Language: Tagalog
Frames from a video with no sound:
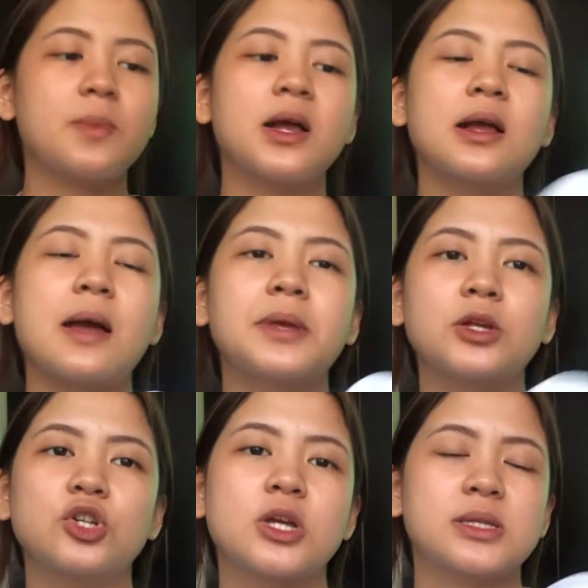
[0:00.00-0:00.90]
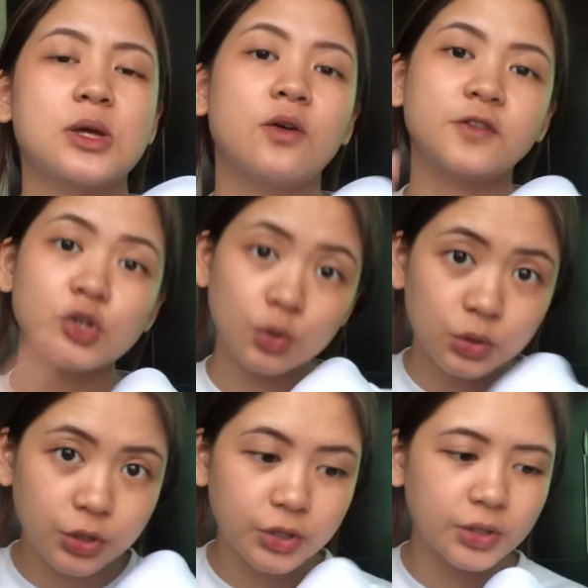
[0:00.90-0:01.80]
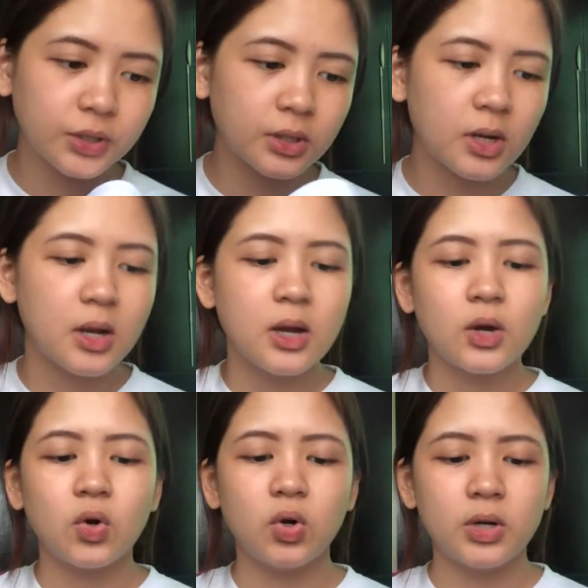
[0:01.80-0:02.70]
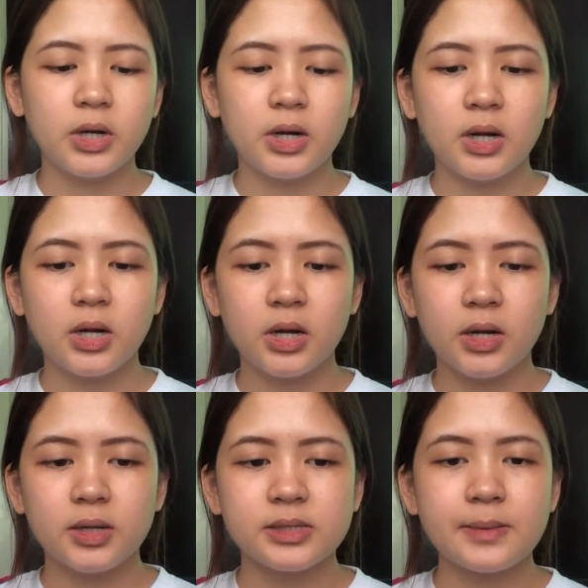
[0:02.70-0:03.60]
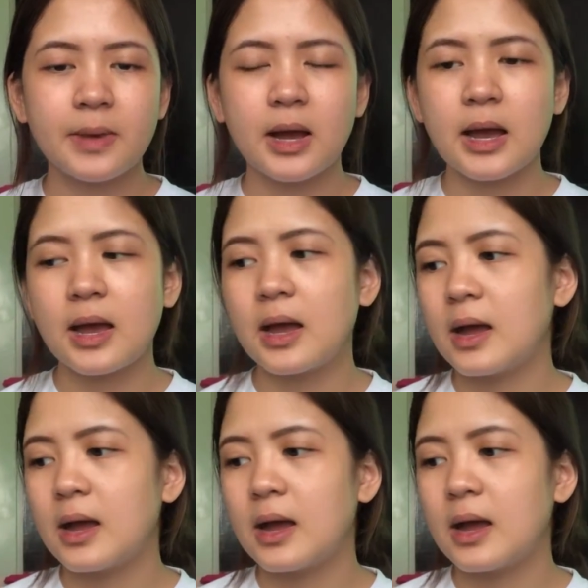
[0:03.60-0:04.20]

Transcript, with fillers: So, magagamit ko siya sa off-shoulder or sa mga